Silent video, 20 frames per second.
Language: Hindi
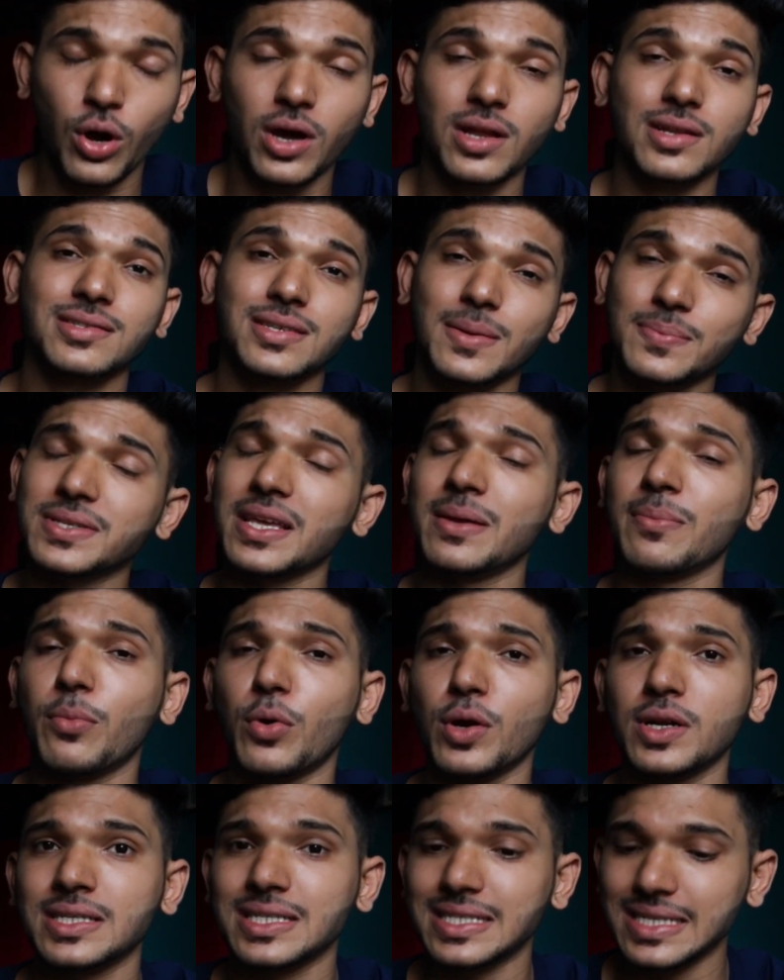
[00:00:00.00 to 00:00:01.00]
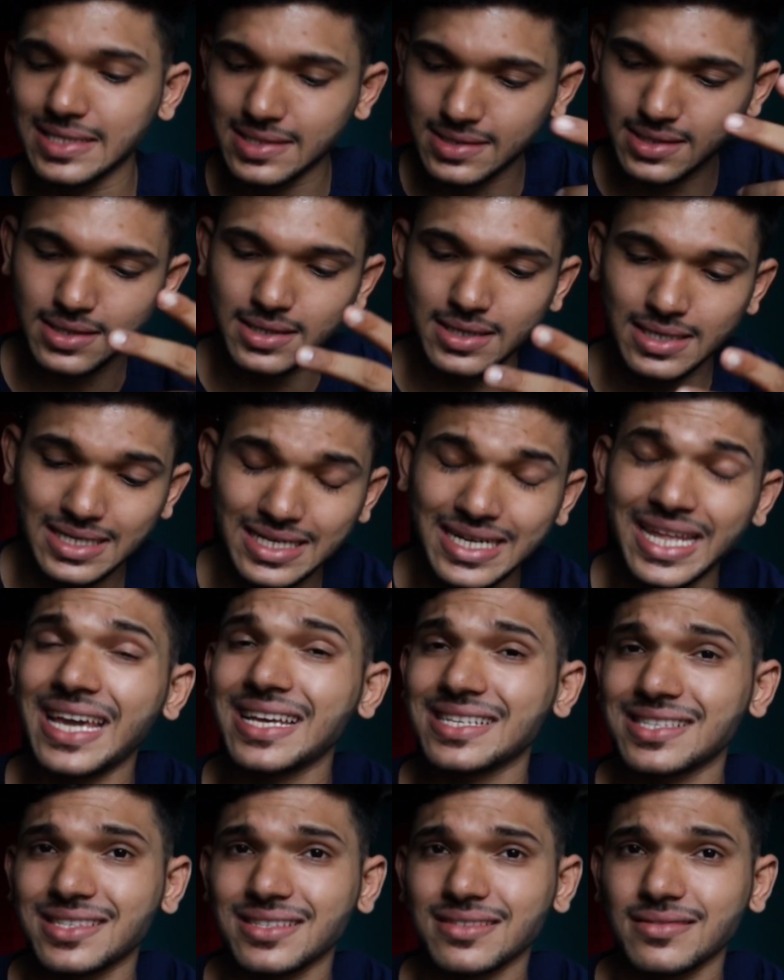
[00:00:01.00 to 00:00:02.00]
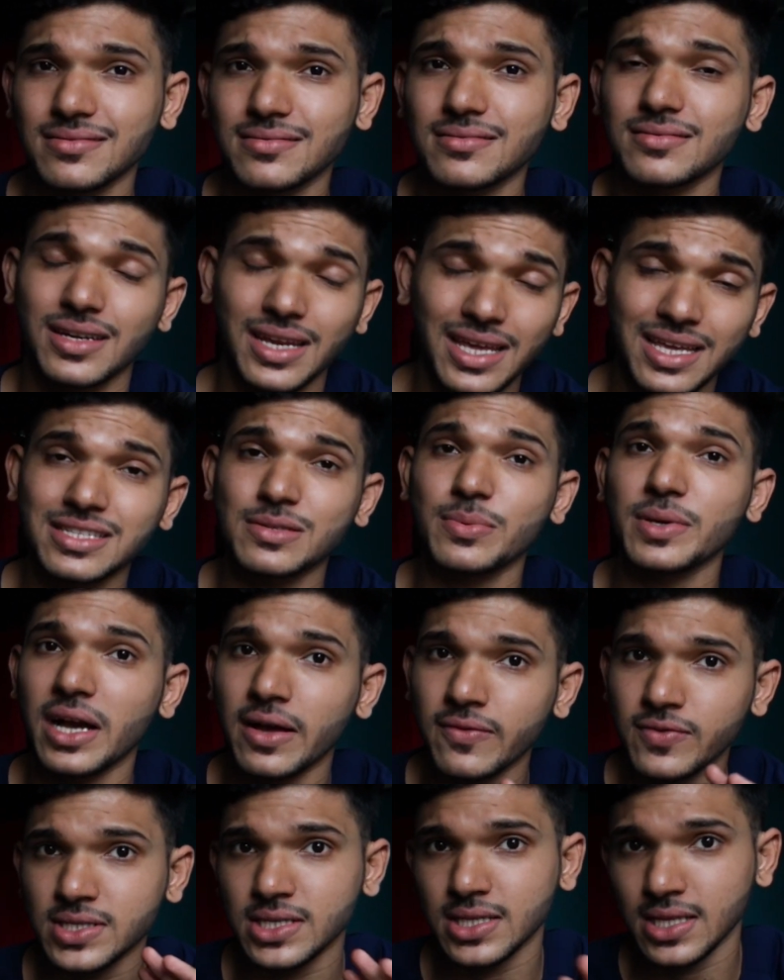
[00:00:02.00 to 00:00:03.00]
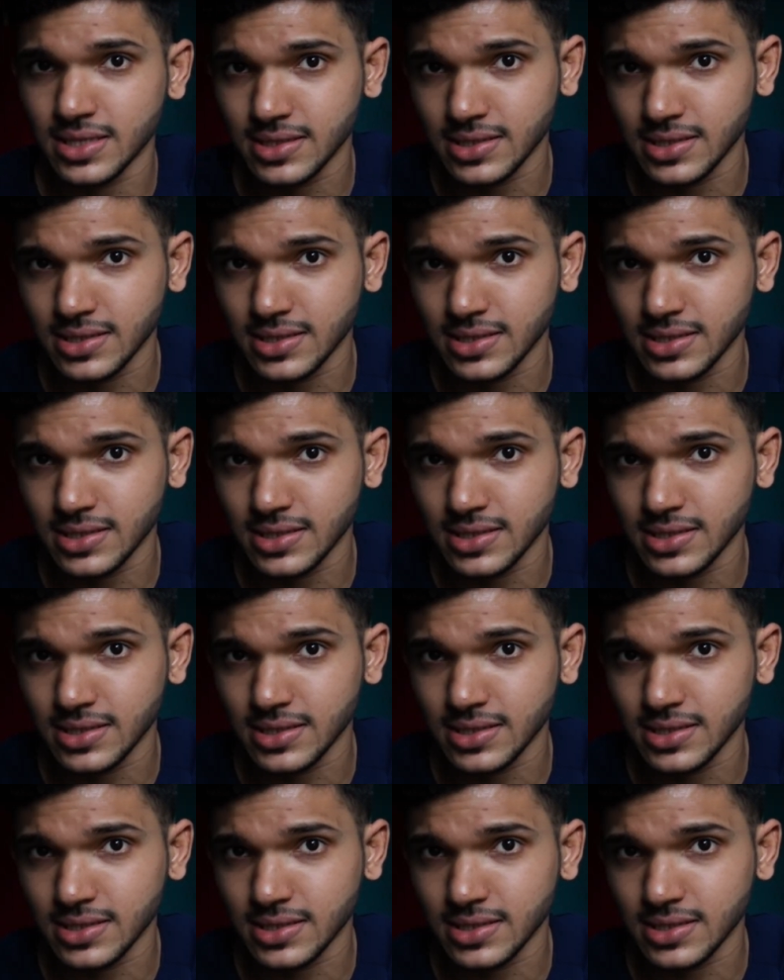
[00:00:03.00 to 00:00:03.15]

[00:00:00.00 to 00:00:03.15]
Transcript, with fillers: और सबसे इंपॉर्टेंट चीज़ टेस्ट टेस्ट भी काफ़ी ज़्यादा